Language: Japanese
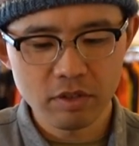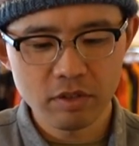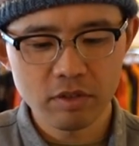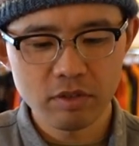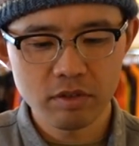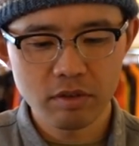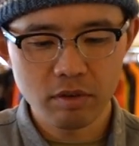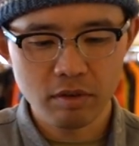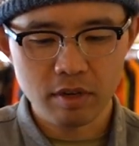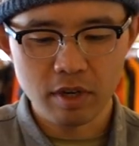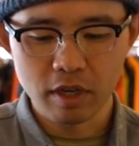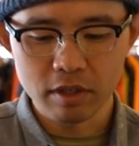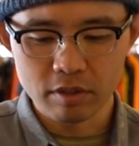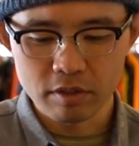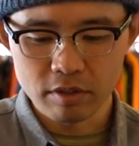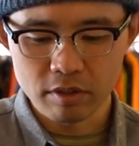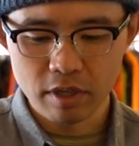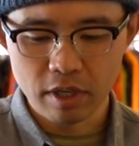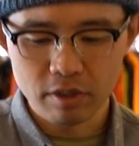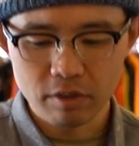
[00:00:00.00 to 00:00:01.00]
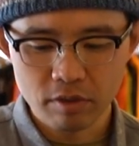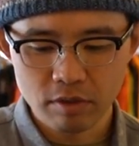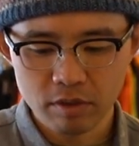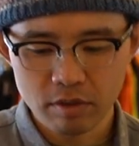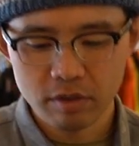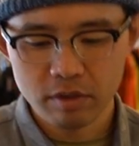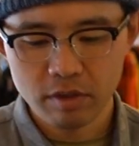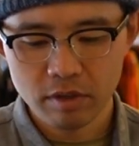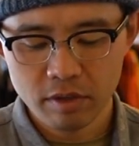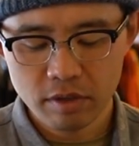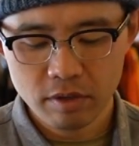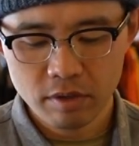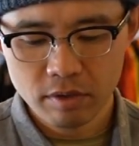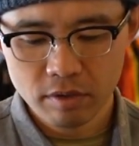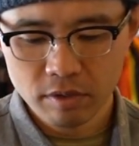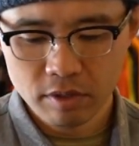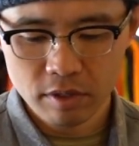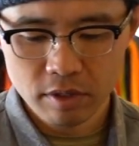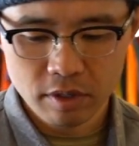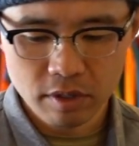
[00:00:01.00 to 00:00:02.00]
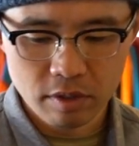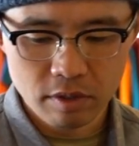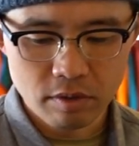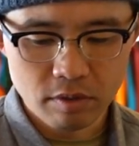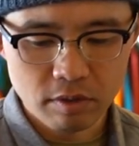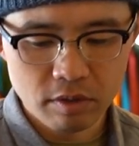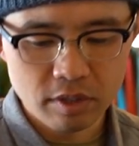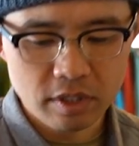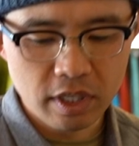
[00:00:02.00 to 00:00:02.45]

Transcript: の六角、この